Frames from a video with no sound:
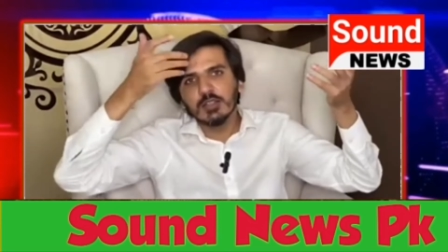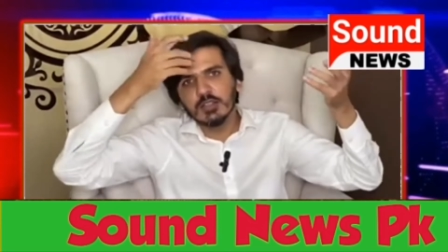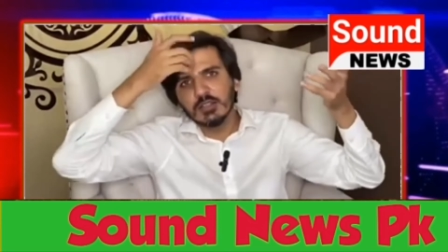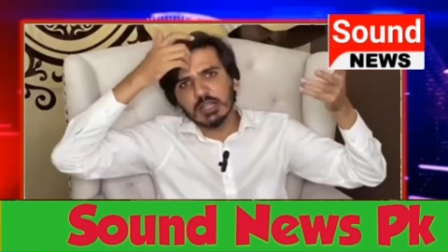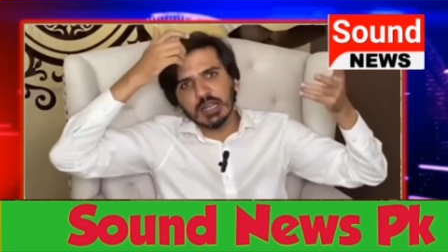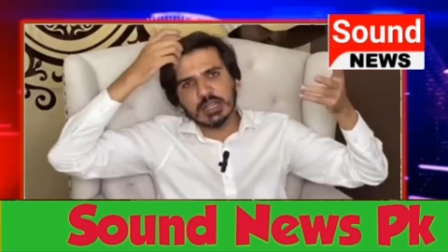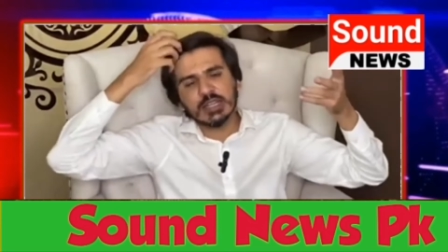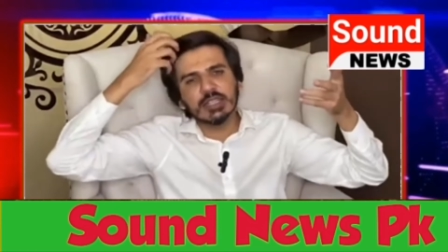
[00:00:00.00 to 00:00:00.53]

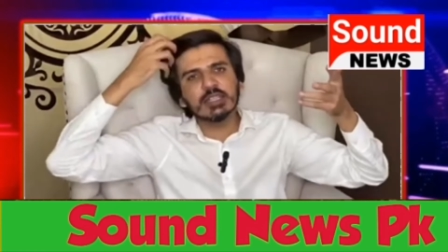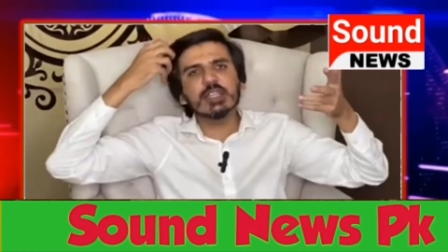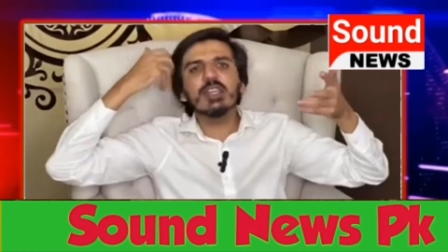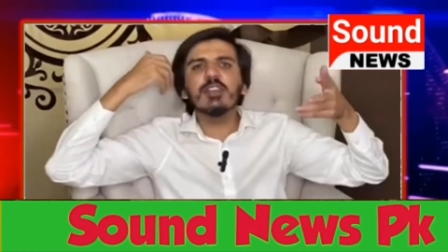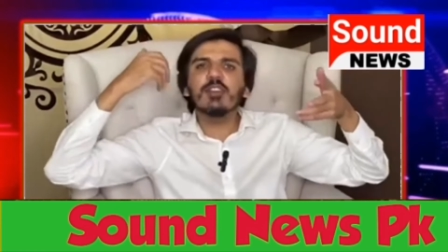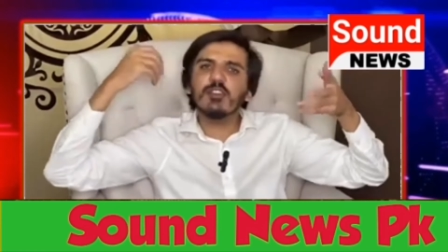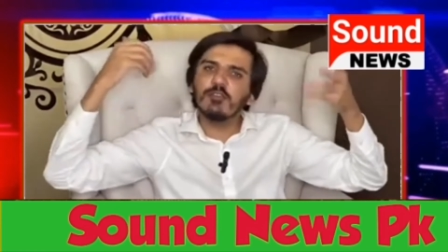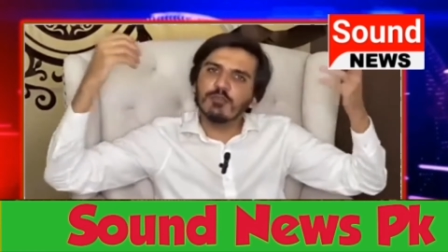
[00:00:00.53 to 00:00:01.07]
लड़की
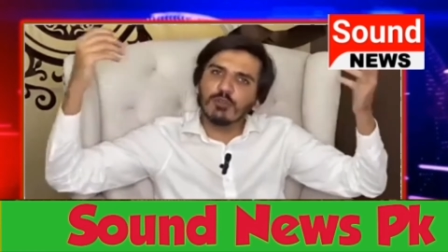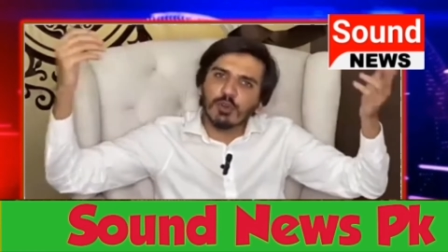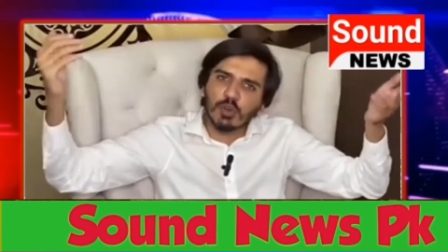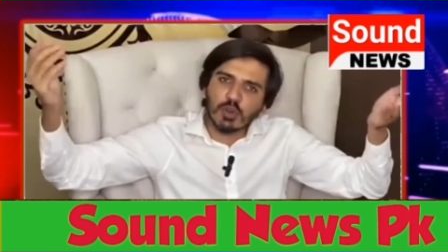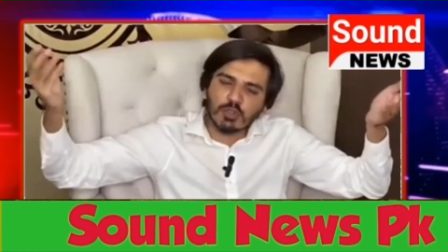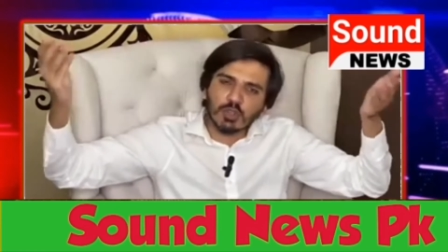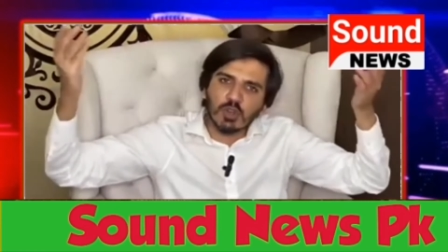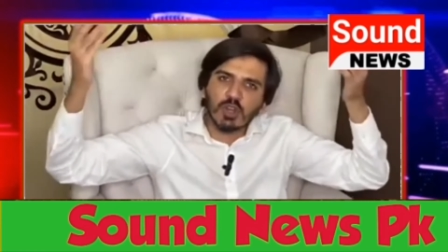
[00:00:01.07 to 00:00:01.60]
थी
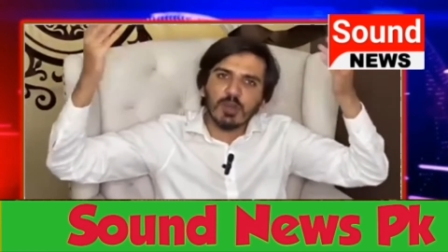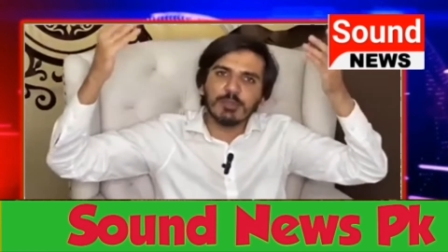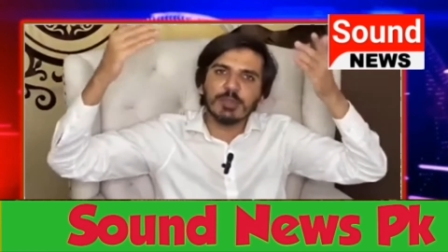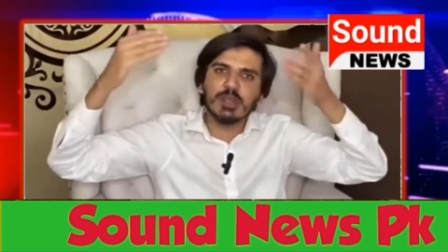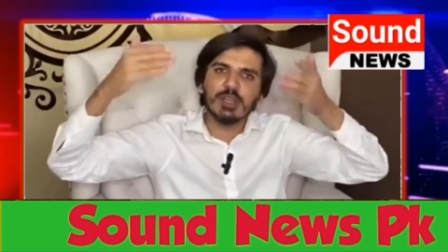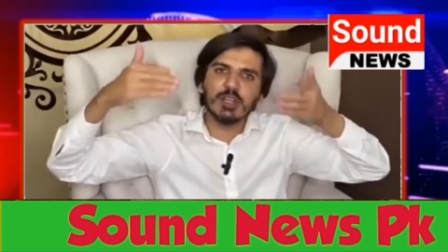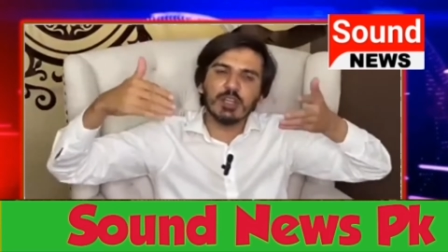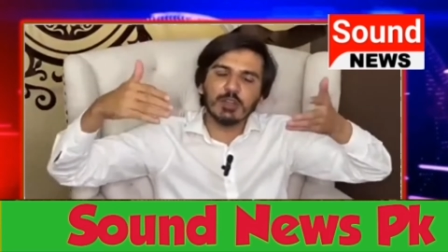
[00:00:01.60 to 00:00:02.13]
वो तो
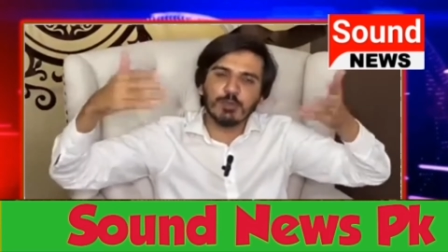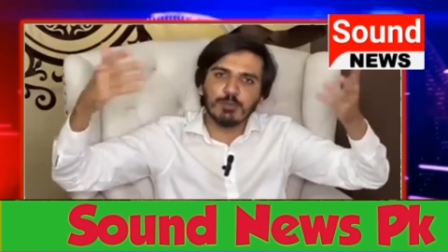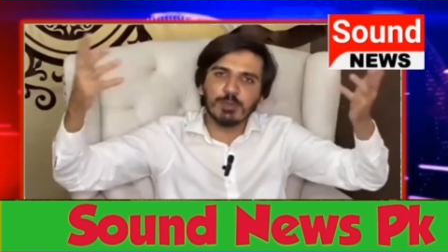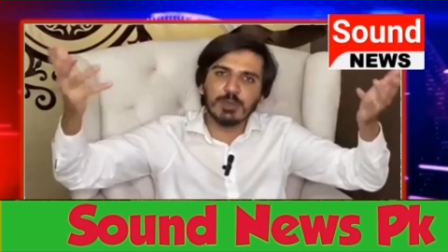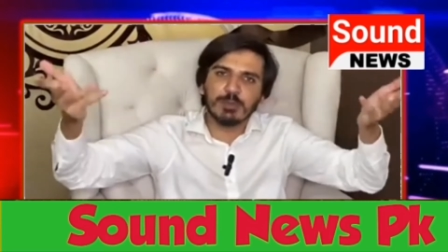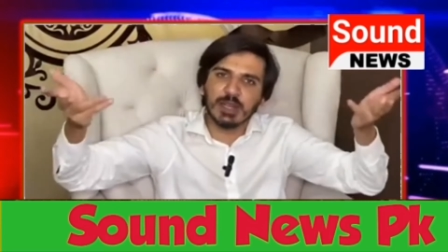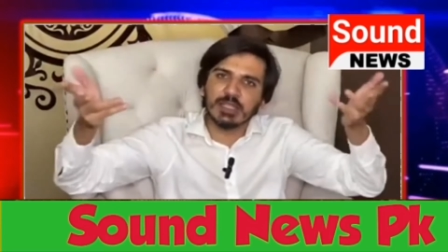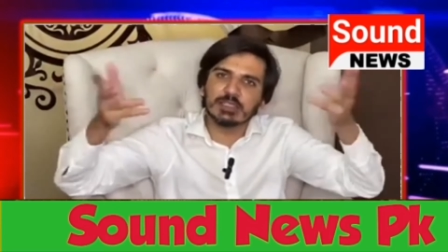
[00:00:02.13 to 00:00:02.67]
अपने
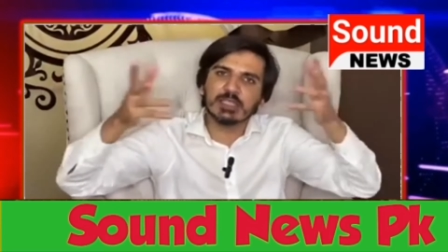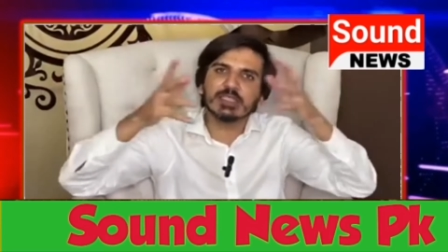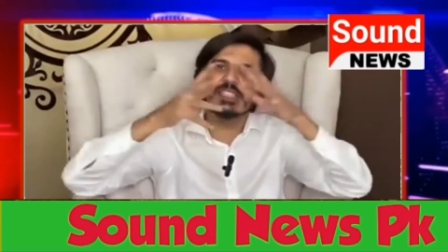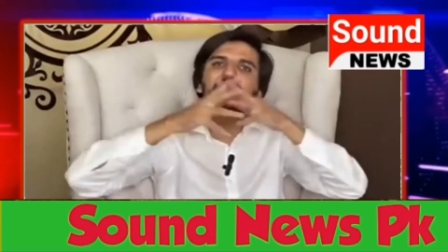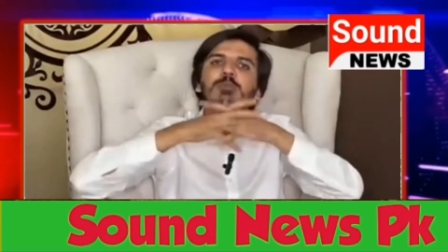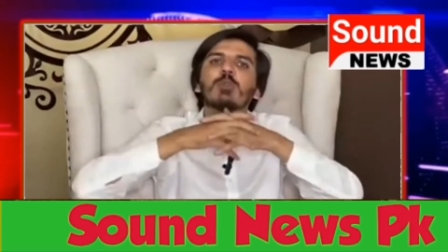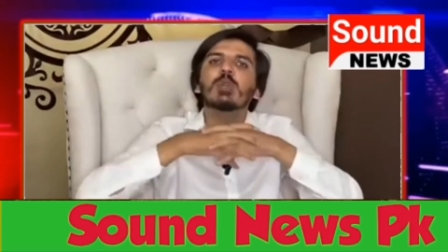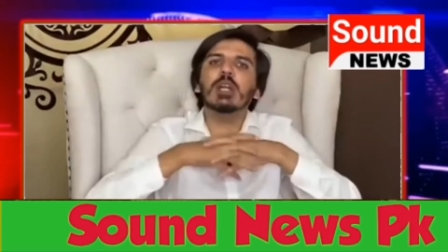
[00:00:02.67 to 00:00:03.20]
ऊपर पहन सकती
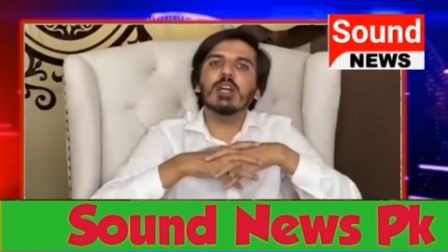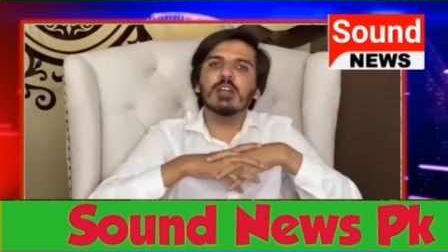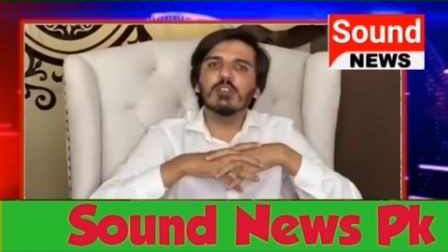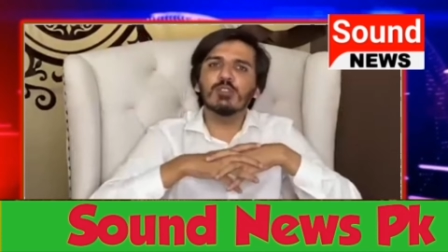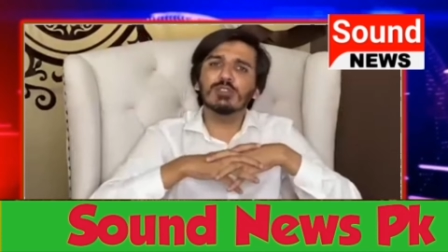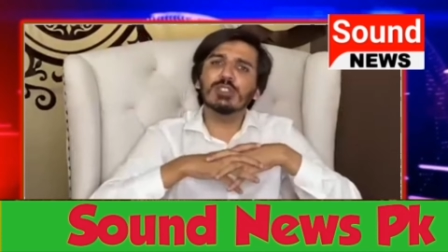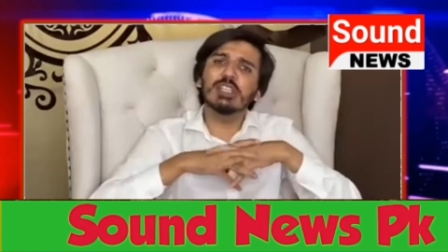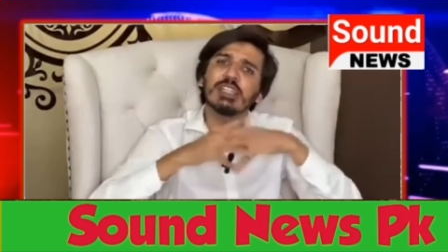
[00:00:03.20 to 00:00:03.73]
थी बुरका
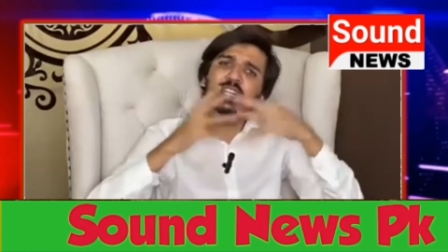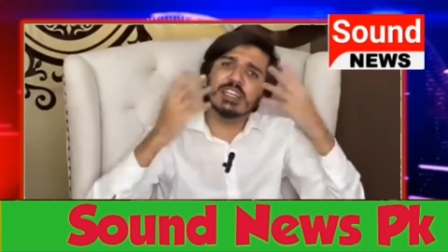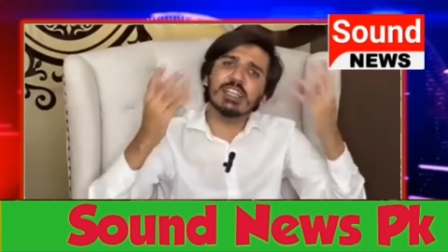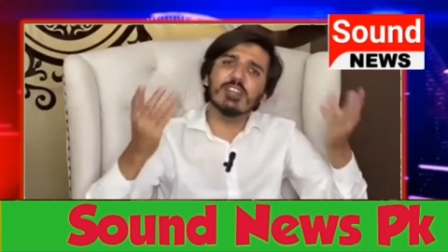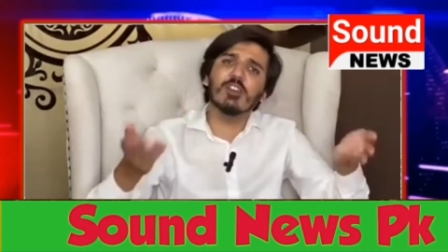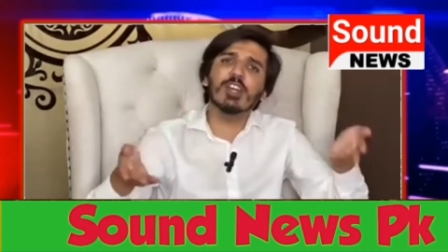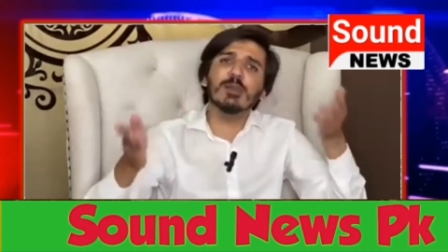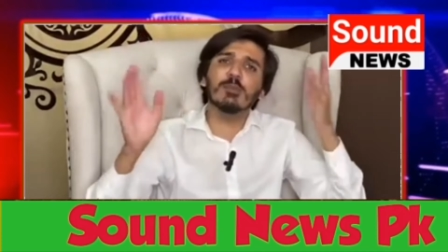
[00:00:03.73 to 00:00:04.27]
उसने
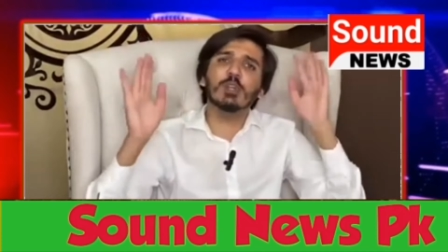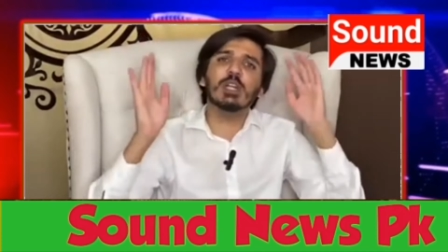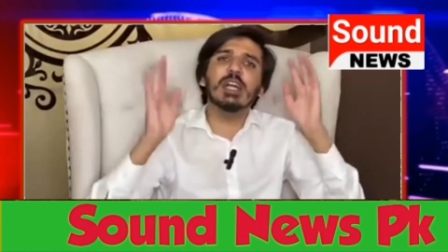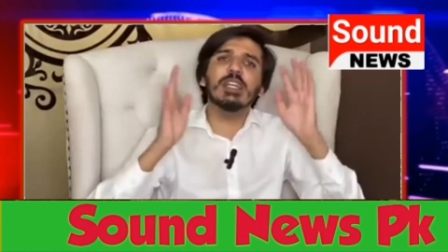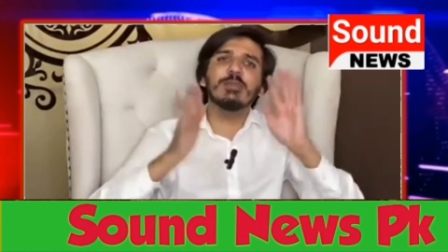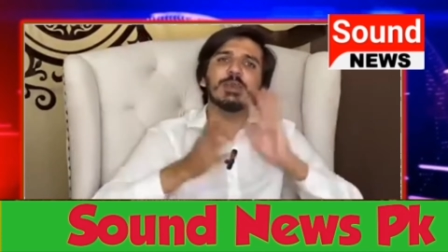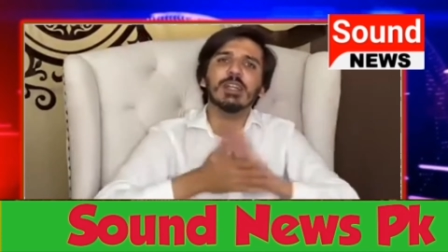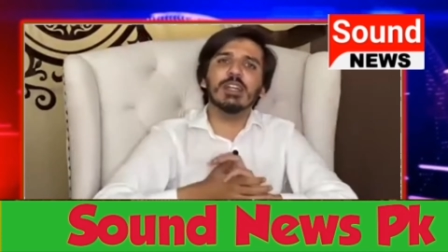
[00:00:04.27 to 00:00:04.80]
लड़की होकर
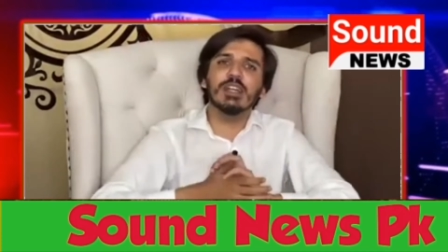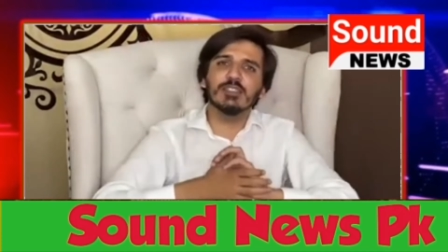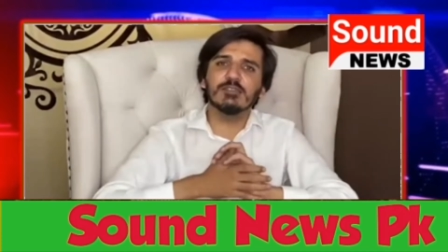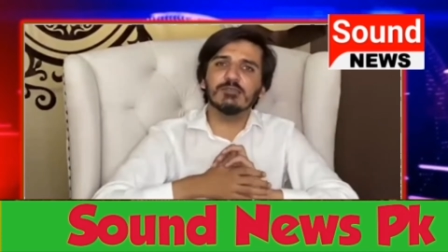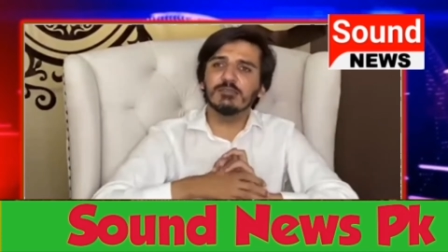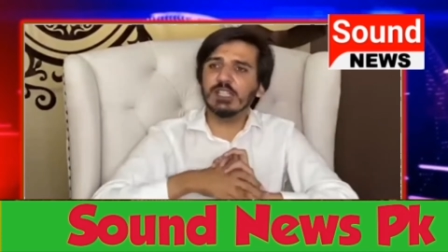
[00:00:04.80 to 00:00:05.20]
बुरका नहीं पहना